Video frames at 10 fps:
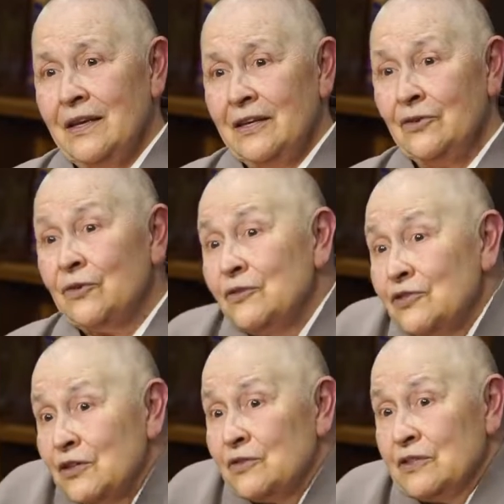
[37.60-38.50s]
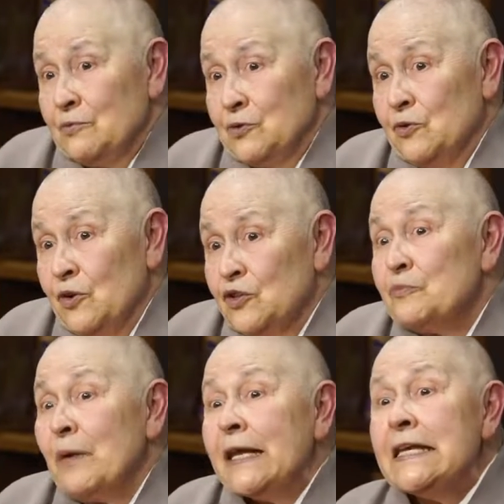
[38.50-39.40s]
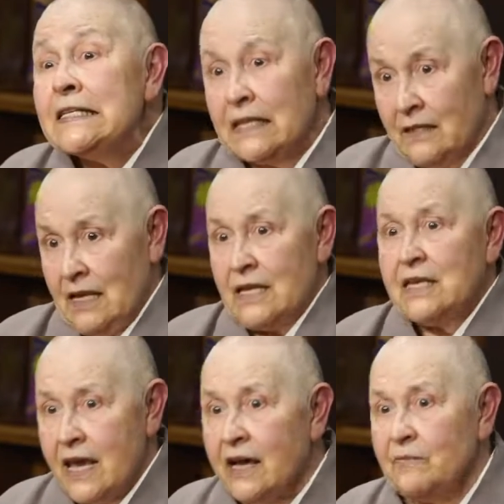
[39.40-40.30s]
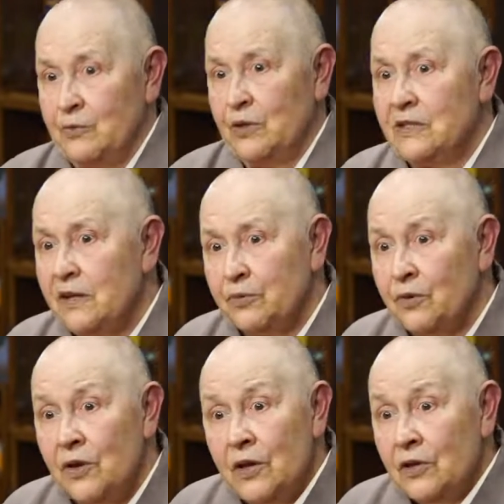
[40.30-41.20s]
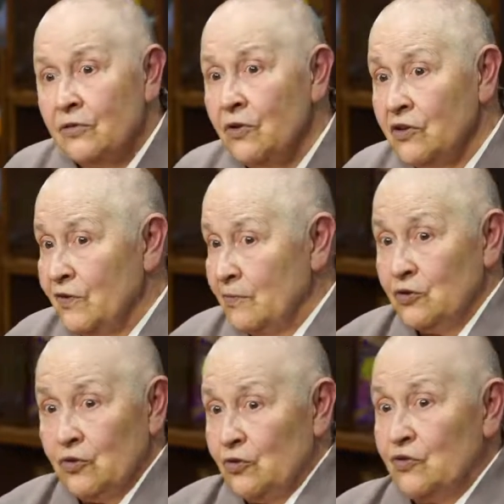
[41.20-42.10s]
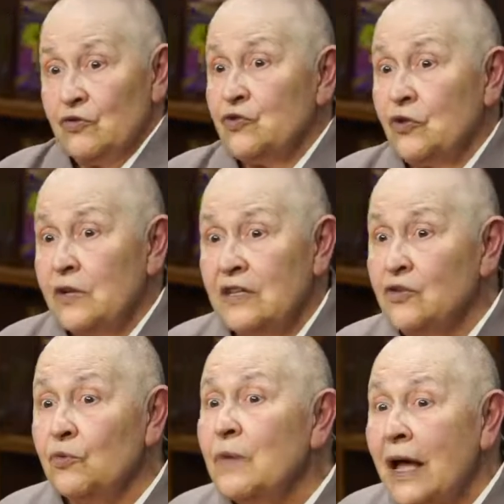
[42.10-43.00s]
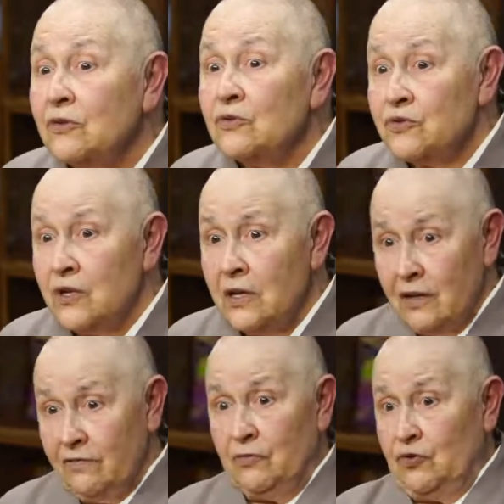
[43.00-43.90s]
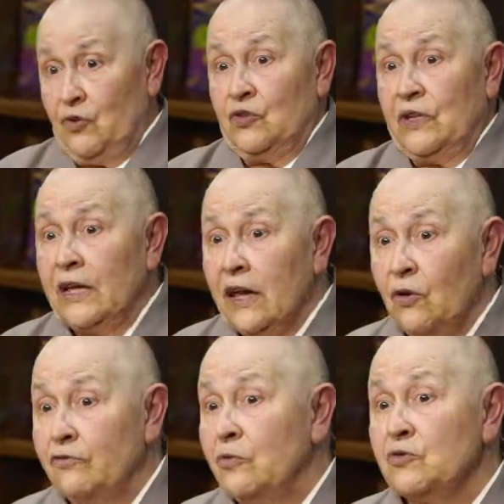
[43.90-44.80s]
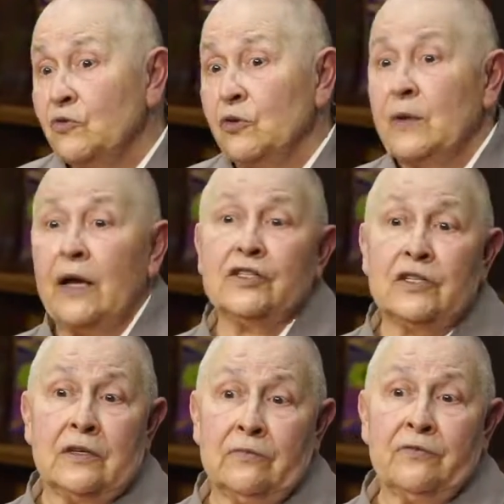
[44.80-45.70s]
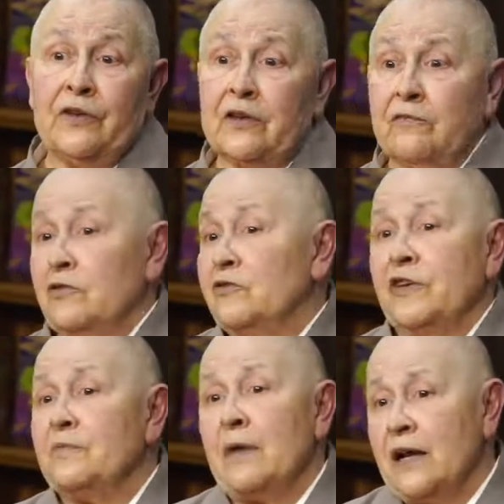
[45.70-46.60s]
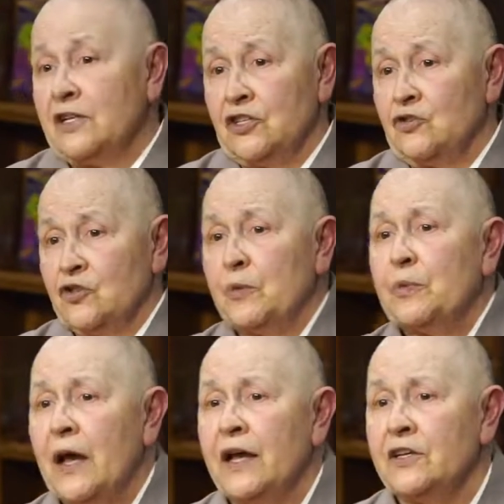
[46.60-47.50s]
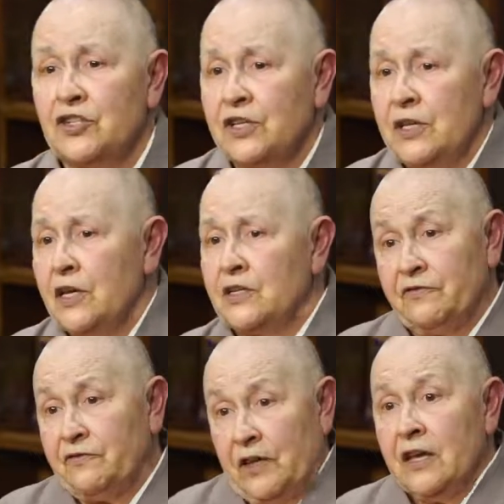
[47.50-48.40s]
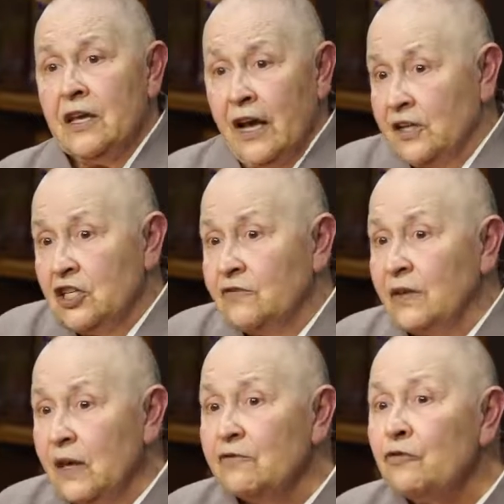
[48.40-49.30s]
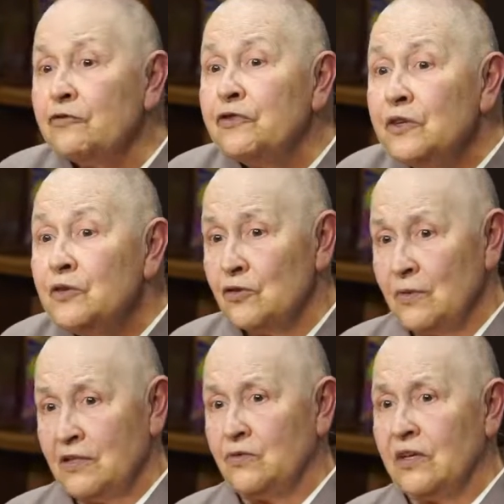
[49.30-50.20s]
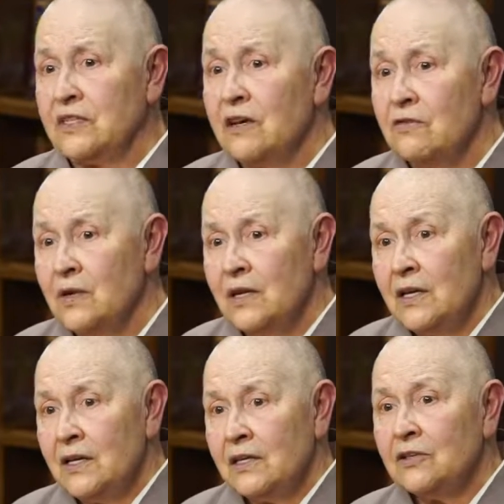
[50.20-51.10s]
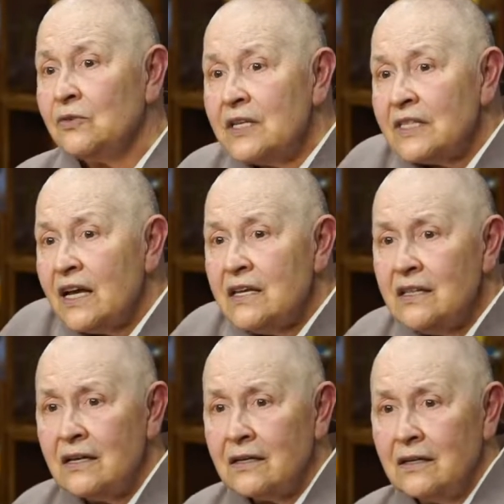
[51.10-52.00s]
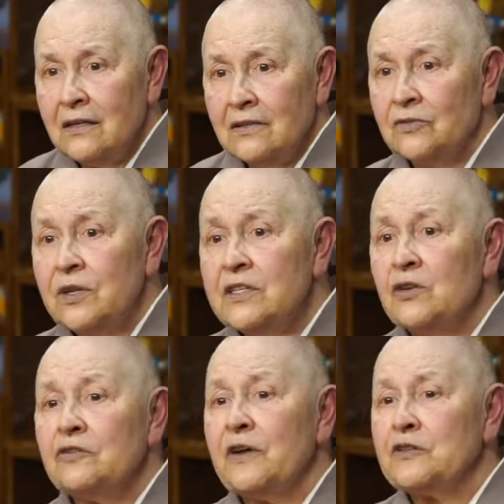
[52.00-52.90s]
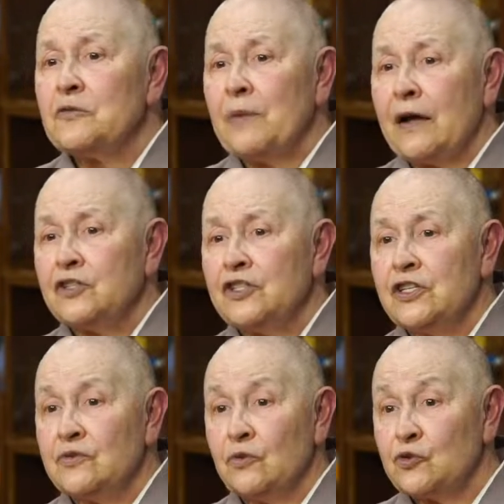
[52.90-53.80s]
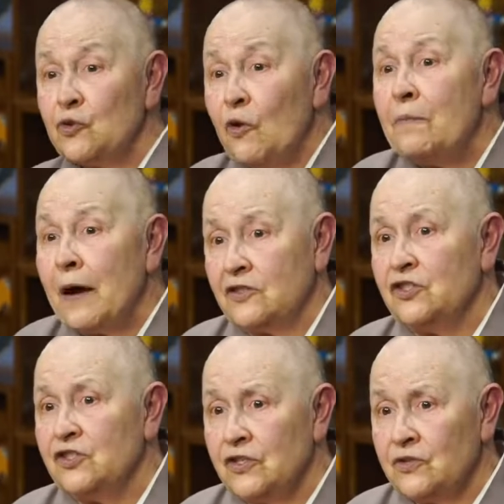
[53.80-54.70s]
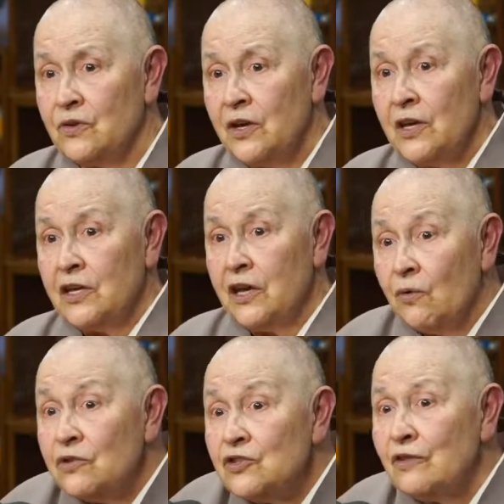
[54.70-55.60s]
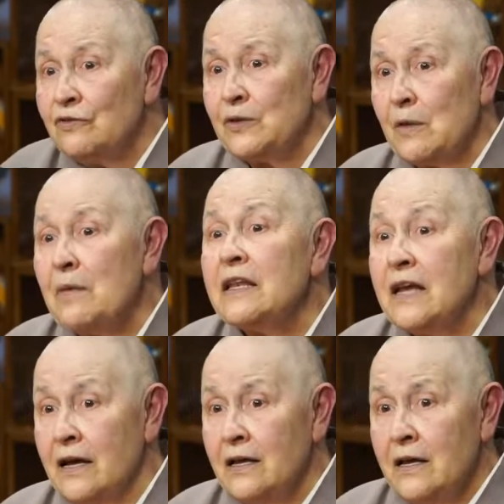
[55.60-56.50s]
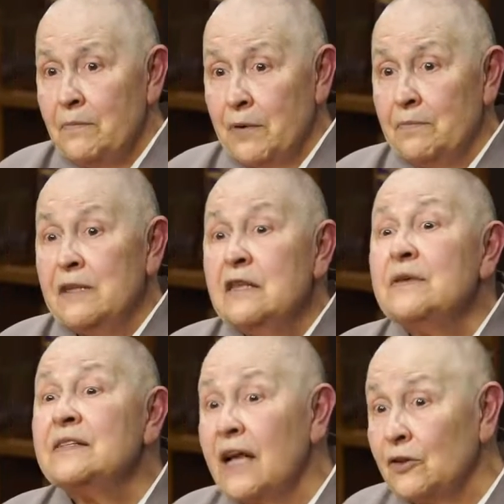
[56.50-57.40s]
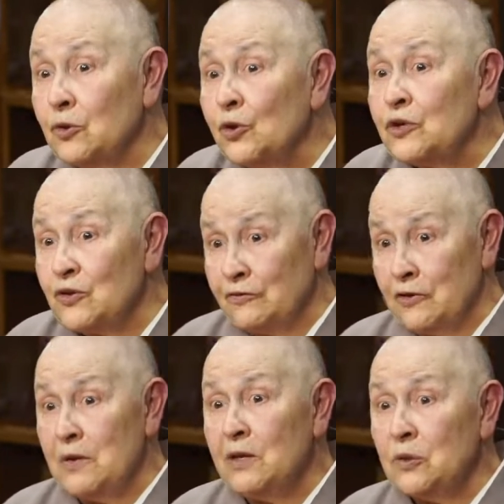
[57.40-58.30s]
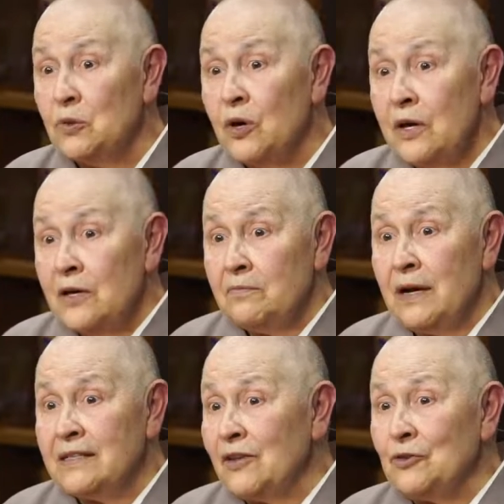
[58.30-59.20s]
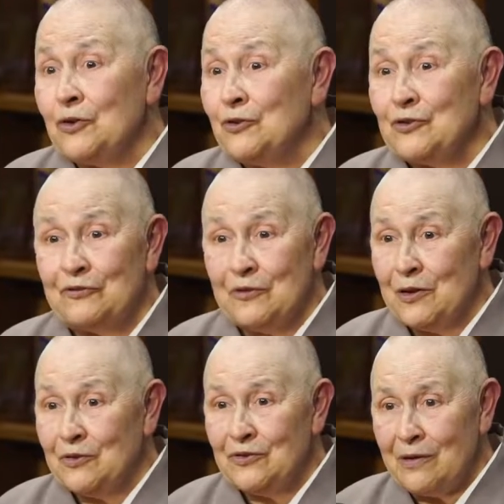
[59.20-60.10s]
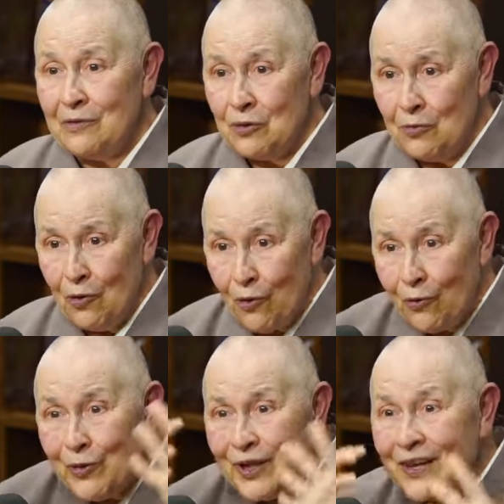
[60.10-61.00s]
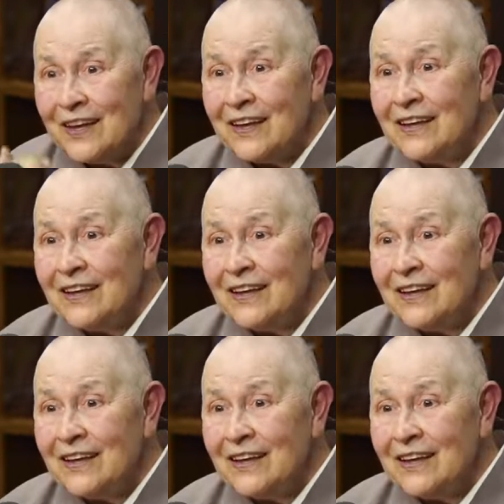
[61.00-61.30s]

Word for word: E o que eu digo, se, se, o nosso país entrar em guerra, por exemplo, nós vamos todos nos tornar soldados, vamos todos à guerra, ou vamos cuidar de, enfer, de enfermagem, de hospitais, de crianças, enfim. A gente vai estar envolvido numa situação que não tem saída. Não tem dizer eu não faço parte disso, eu sou parte disso. E aonde que eu vou trabalhar para minimizar dor e sofrimento? Mas a dor e sofrimento já me tomou conta, né?